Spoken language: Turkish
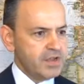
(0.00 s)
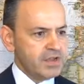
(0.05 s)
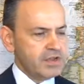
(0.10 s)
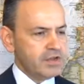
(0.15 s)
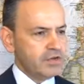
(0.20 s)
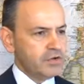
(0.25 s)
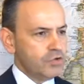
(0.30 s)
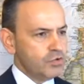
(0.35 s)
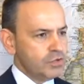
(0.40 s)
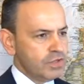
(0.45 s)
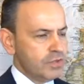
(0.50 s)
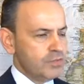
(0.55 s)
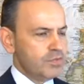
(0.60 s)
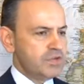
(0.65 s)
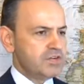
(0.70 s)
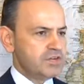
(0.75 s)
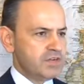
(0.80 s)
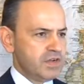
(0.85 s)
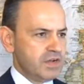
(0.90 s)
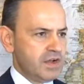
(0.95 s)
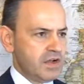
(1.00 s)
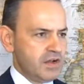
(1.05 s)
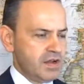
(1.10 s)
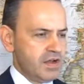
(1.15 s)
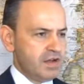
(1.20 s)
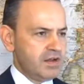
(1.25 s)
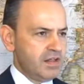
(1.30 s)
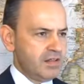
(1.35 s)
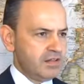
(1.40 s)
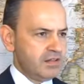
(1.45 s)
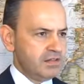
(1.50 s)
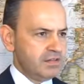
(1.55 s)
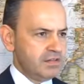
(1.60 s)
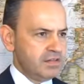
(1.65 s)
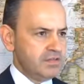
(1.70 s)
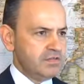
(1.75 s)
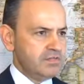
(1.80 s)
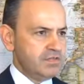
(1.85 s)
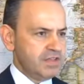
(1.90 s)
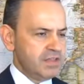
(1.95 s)
E, o da bir e, karar
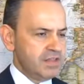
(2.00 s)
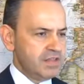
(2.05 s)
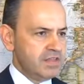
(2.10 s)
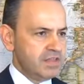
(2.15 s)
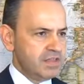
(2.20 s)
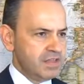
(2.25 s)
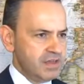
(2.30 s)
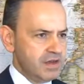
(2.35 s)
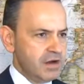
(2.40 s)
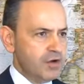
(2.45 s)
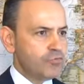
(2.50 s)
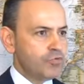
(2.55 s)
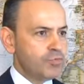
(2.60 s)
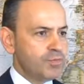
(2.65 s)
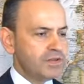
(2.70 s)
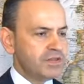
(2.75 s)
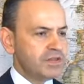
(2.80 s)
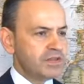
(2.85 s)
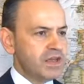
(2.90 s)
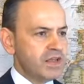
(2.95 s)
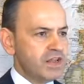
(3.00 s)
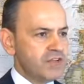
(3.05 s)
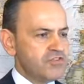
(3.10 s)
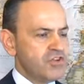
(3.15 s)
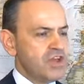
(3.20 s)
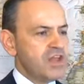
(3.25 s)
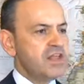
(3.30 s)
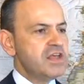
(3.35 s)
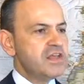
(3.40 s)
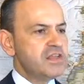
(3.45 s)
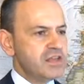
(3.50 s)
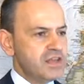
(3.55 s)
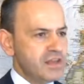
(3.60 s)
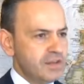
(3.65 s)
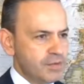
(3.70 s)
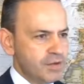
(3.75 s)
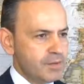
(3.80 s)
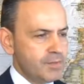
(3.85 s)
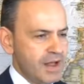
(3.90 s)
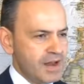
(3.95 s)
aldı ve dedi ki Avrupa'nın geleceğiyle
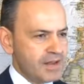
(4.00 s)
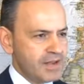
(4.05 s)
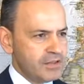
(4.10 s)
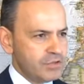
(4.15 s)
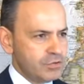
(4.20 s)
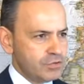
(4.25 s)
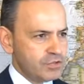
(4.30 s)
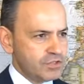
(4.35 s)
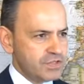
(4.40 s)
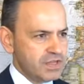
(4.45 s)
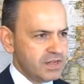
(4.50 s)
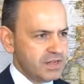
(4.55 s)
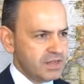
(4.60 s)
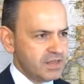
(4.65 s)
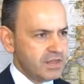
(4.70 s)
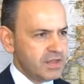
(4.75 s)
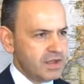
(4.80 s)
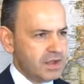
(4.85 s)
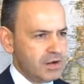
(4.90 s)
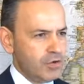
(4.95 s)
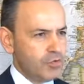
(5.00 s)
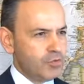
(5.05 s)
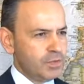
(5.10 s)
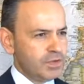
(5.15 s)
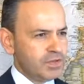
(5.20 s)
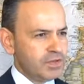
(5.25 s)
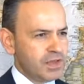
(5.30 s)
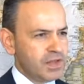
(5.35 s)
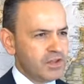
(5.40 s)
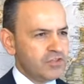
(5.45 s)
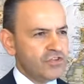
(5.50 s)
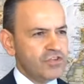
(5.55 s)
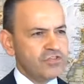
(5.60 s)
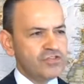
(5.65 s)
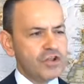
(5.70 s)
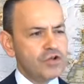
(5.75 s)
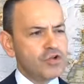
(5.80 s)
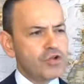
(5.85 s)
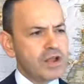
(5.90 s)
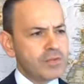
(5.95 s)
ilgili bir belgede üstelik üstelik yani Avrupa'nın geleceği
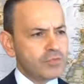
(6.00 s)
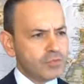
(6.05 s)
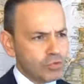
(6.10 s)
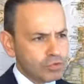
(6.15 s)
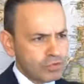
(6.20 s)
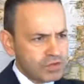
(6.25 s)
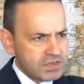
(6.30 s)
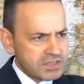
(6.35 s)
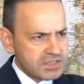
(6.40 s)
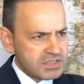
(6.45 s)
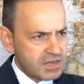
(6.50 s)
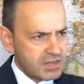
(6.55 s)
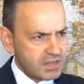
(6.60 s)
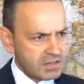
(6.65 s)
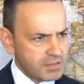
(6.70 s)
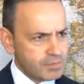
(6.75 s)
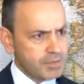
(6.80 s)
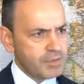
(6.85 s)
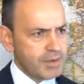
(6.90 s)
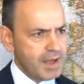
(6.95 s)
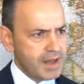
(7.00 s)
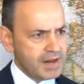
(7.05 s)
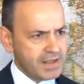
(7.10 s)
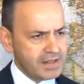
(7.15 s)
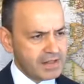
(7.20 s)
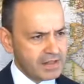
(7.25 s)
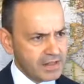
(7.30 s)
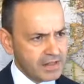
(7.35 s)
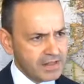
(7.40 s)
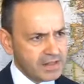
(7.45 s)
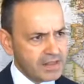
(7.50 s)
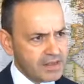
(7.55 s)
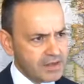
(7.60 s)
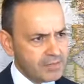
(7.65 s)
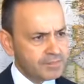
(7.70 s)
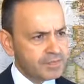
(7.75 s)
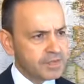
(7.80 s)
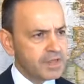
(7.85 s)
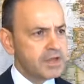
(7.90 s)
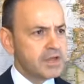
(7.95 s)
için en önemli konuları sıraladığı bir belgede dedi
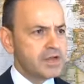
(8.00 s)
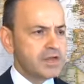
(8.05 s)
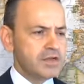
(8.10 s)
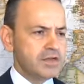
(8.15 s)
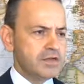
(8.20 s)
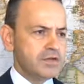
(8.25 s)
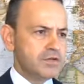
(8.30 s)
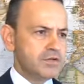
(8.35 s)
ki e,